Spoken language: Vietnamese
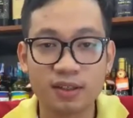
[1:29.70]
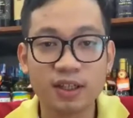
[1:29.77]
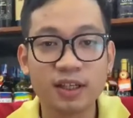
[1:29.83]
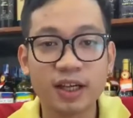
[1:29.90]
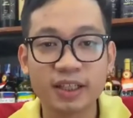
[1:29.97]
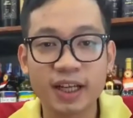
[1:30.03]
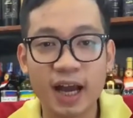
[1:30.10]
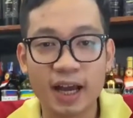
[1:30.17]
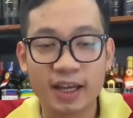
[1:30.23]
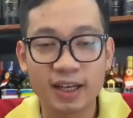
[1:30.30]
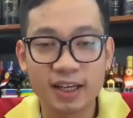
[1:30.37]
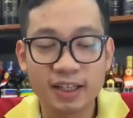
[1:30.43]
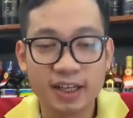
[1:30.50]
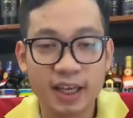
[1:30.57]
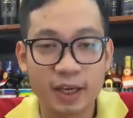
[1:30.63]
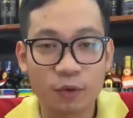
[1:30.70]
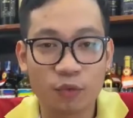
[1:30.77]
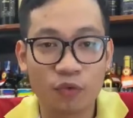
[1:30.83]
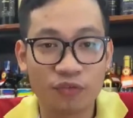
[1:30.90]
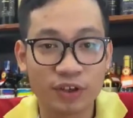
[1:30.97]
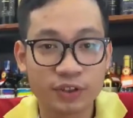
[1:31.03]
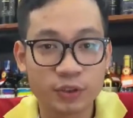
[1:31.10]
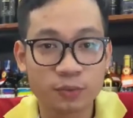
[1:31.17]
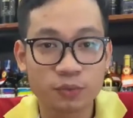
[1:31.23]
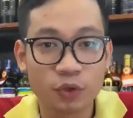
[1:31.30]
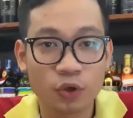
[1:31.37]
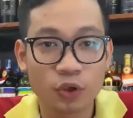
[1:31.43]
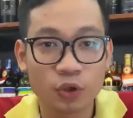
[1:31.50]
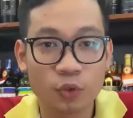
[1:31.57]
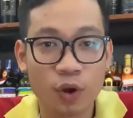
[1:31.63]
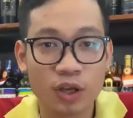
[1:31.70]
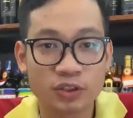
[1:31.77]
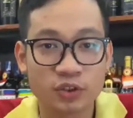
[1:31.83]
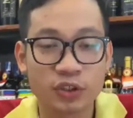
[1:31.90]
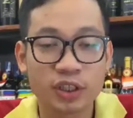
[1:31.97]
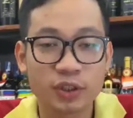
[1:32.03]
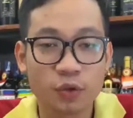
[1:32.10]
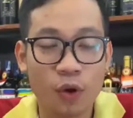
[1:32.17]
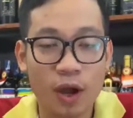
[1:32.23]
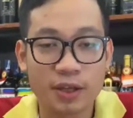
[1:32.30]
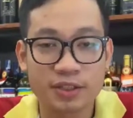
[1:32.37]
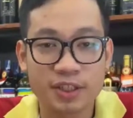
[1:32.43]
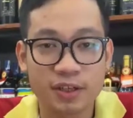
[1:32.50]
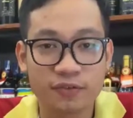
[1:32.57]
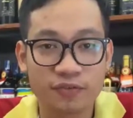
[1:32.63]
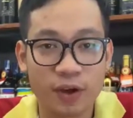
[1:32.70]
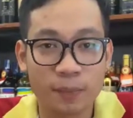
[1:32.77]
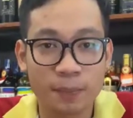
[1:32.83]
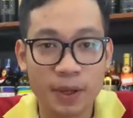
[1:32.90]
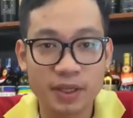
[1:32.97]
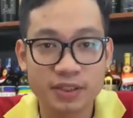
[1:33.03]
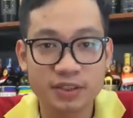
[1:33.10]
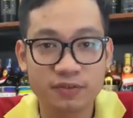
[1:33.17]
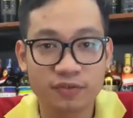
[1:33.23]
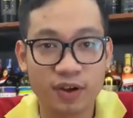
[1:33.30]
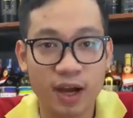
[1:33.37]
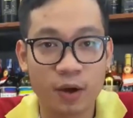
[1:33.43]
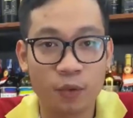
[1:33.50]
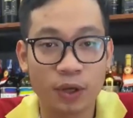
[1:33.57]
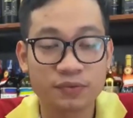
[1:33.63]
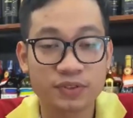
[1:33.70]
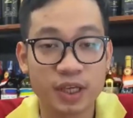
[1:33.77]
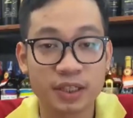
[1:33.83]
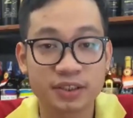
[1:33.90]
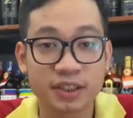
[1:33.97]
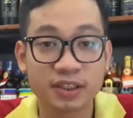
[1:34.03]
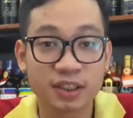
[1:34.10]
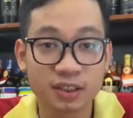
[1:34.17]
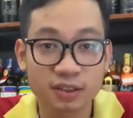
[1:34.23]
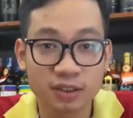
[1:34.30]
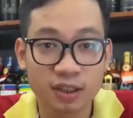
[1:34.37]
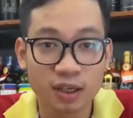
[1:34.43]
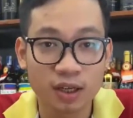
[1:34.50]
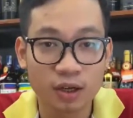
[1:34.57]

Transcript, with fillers: Đừng ngần ngại liên hệ với chúng tôi qua số điện thoại trên fanpage và website chính thức